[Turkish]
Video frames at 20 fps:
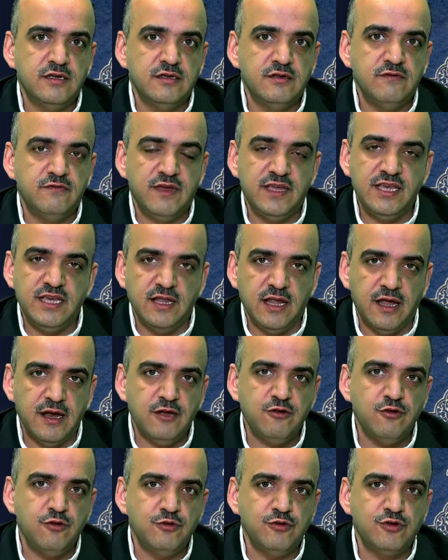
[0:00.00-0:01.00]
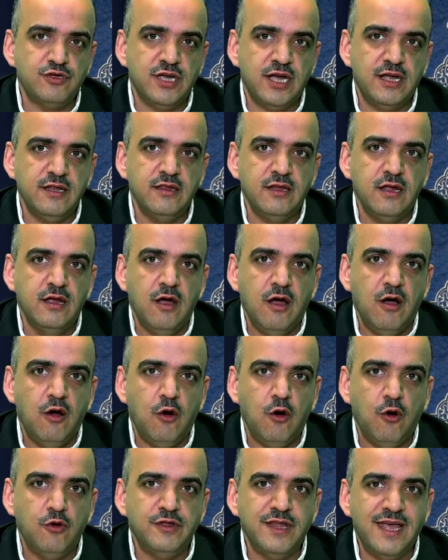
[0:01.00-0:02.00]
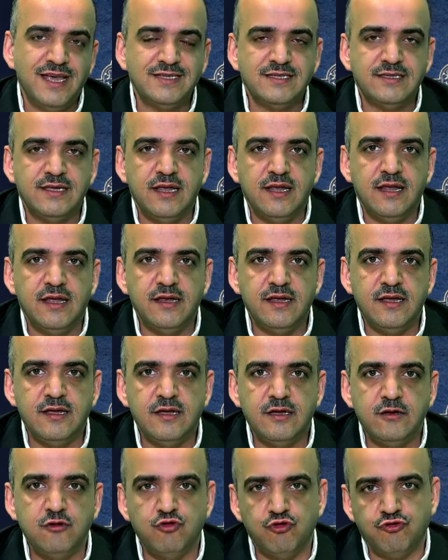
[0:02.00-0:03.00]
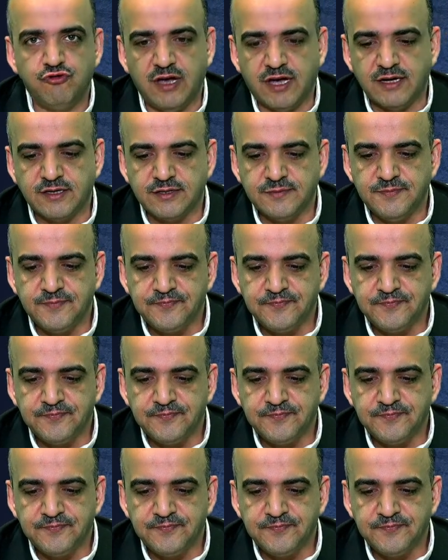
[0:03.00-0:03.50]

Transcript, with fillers: ve yılana dönüşen o nesneleri yutar.